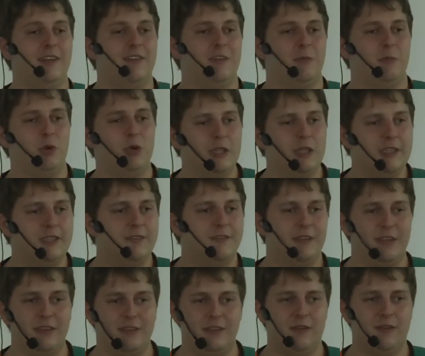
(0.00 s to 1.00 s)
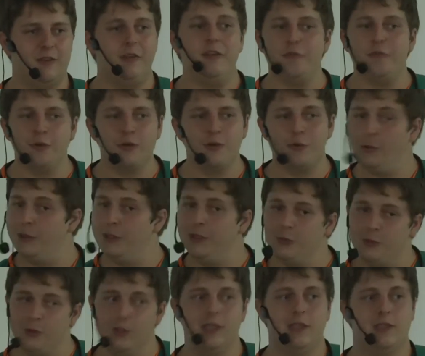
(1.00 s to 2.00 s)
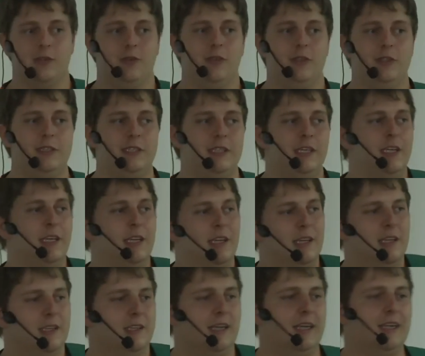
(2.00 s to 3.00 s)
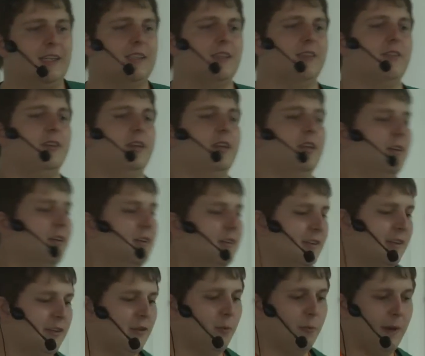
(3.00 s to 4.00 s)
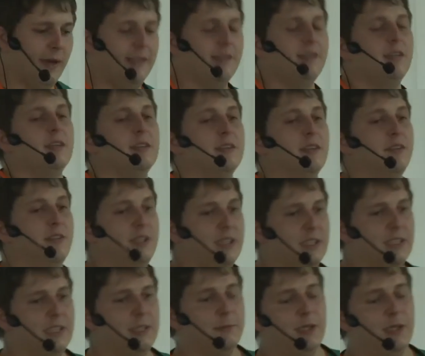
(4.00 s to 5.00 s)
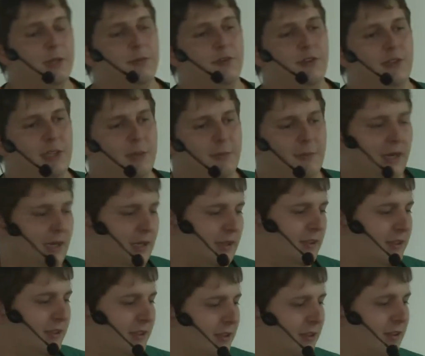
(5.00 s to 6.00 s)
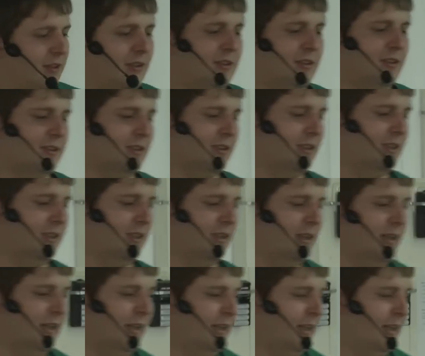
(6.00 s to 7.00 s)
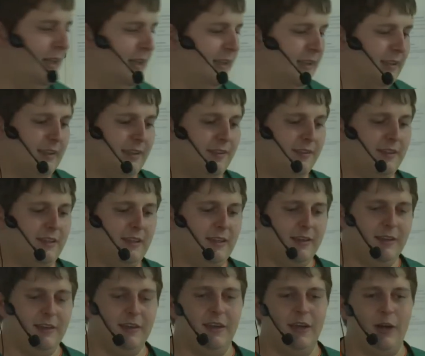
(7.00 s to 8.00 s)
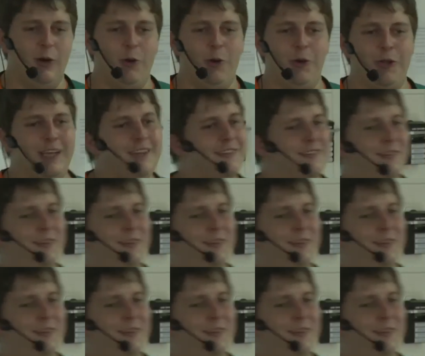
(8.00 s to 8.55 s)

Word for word: ermöglicht, weil das funktioniert nur dank euch. Danke, dass ihr dazu beitragt, dass ihr die MMCD macht und äh, dass ihr auch jetzt